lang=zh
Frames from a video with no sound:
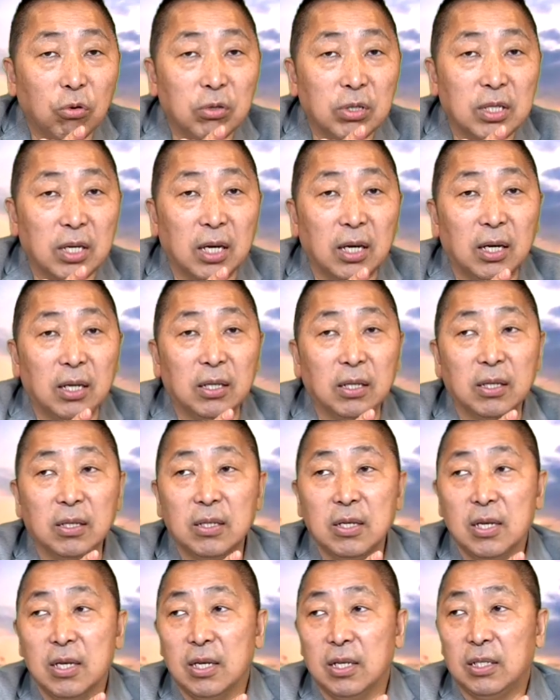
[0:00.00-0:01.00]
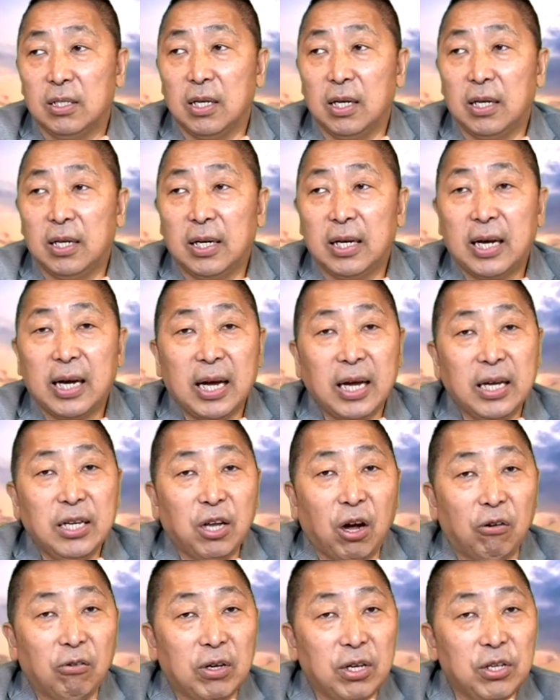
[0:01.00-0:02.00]
容整个的整个的黑
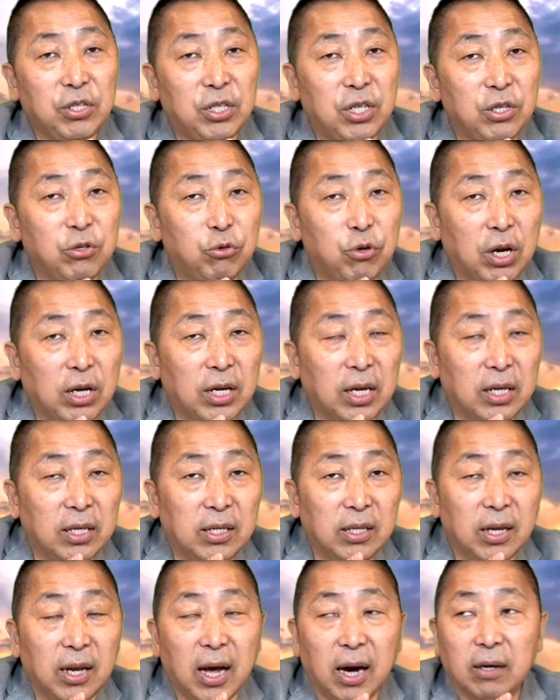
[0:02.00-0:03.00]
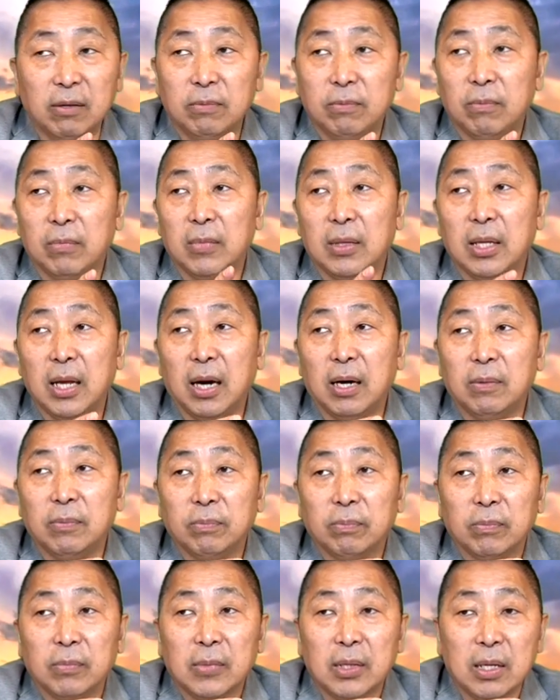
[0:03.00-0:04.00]
道跟金权的力量，那。
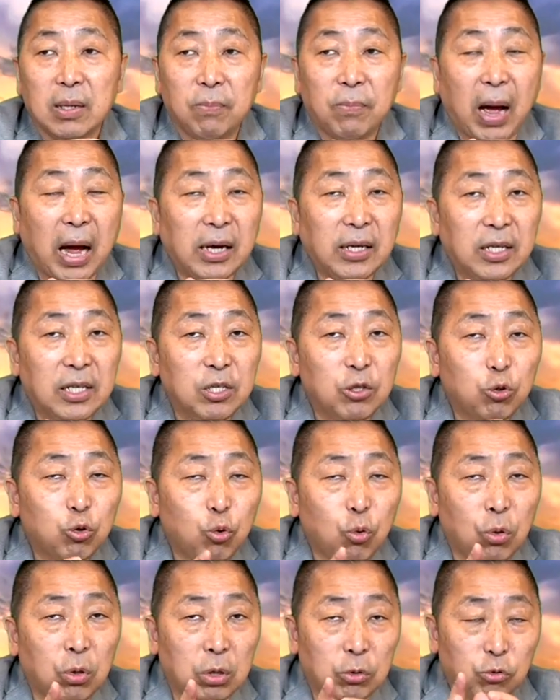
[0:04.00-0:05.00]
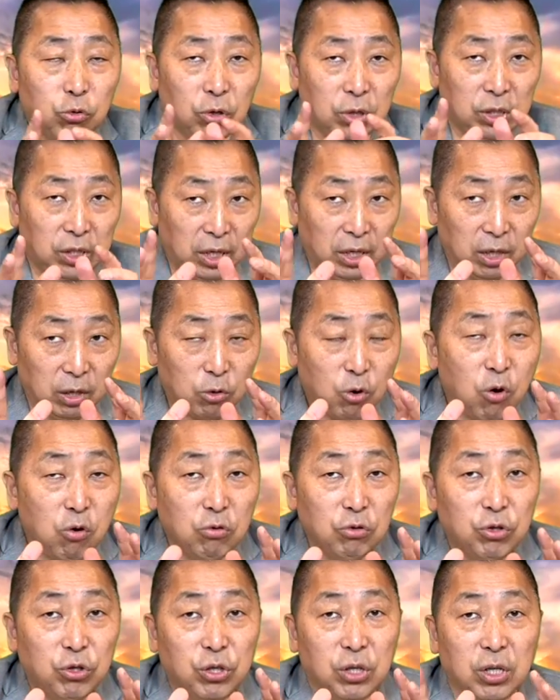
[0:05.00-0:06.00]
盘根错错解的
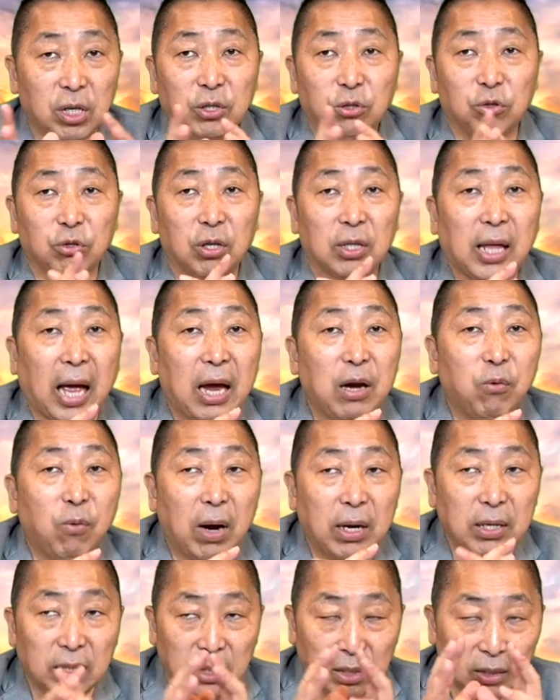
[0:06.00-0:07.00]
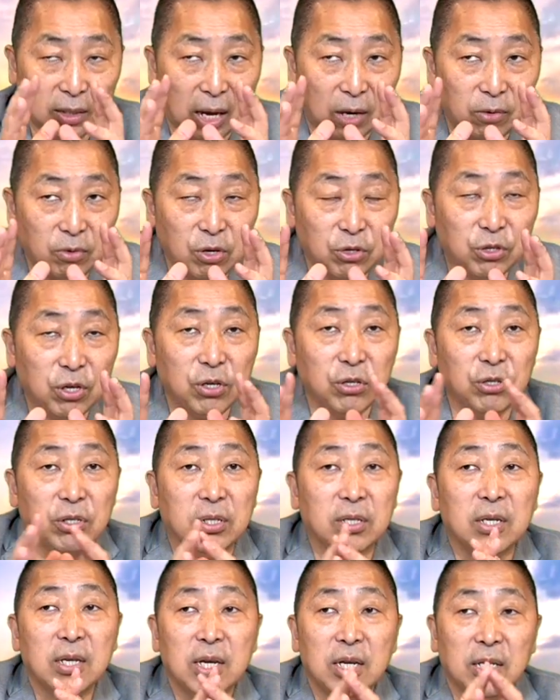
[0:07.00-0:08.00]
控制的，就是说台湾的台湾的政
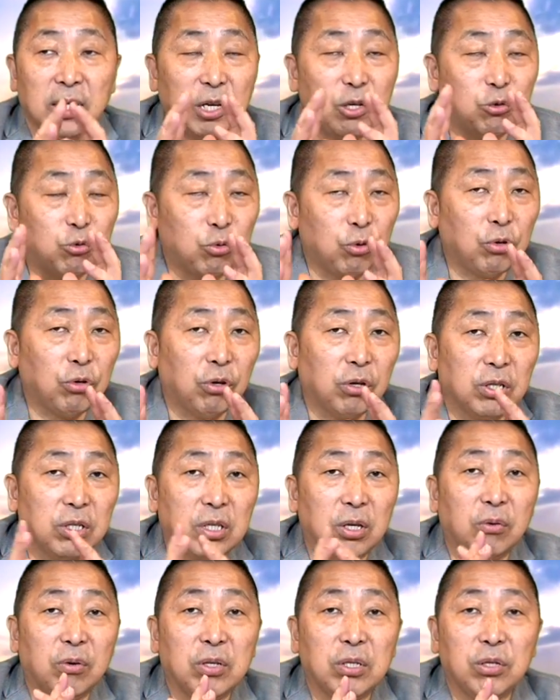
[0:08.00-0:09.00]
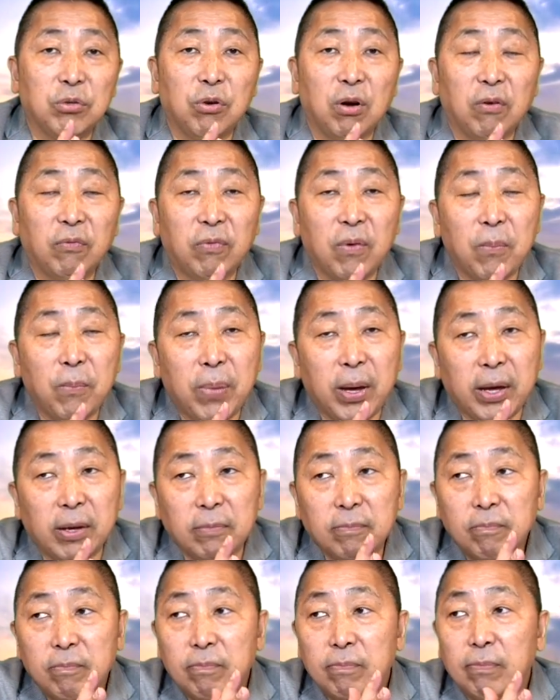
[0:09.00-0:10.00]
治跟所有的社会资源的分
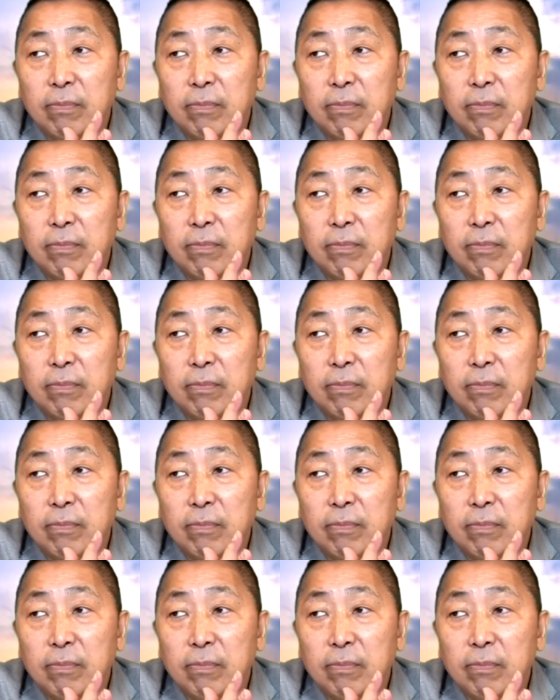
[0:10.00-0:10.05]
配。